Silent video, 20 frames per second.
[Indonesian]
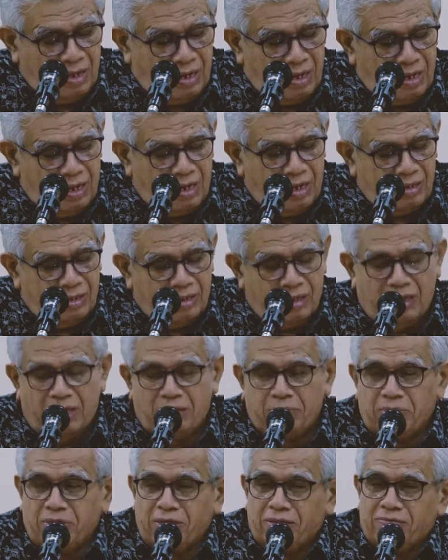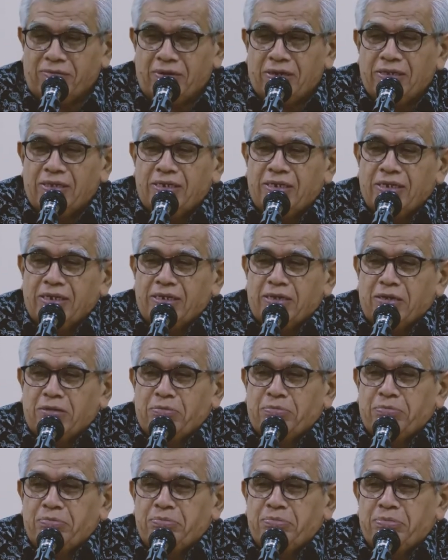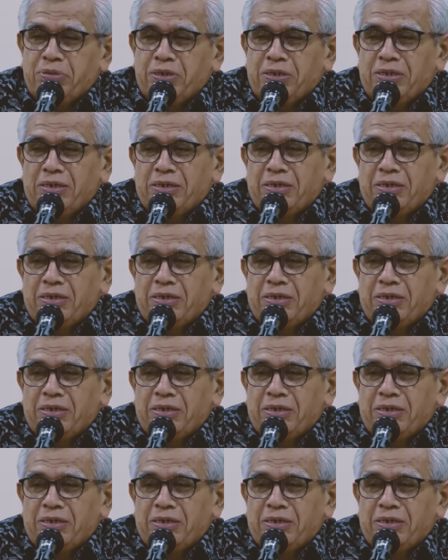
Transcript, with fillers: Hada min fadli Rabbi.